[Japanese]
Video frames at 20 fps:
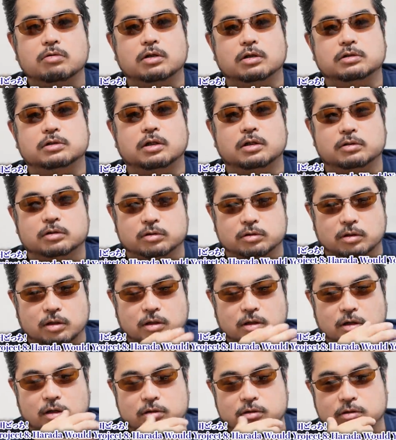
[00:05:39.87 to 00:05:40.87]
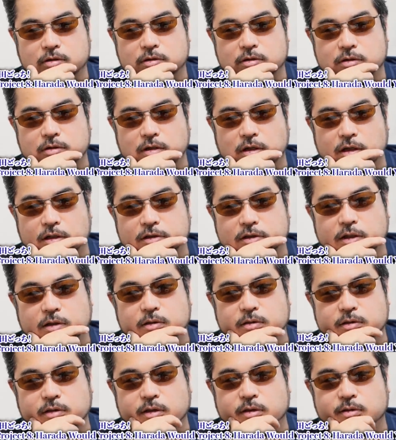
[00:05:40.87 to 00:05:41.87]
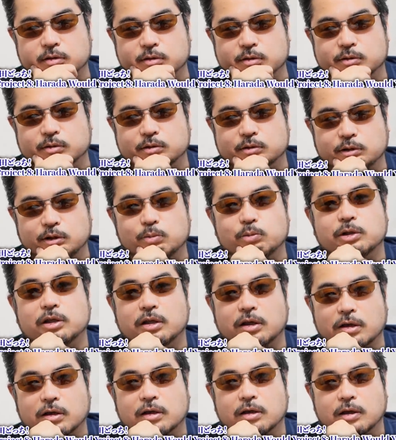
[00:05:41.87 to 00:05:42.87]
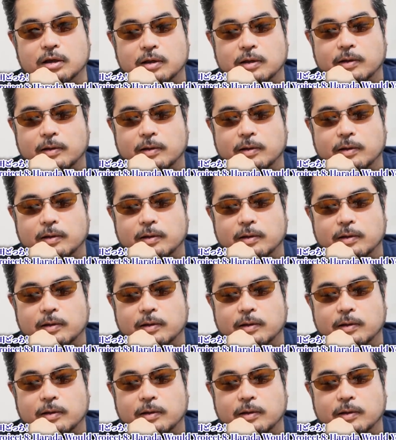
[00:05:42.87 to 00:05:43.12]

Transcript: う価値観の方が作ってらっしゃるっていう意味で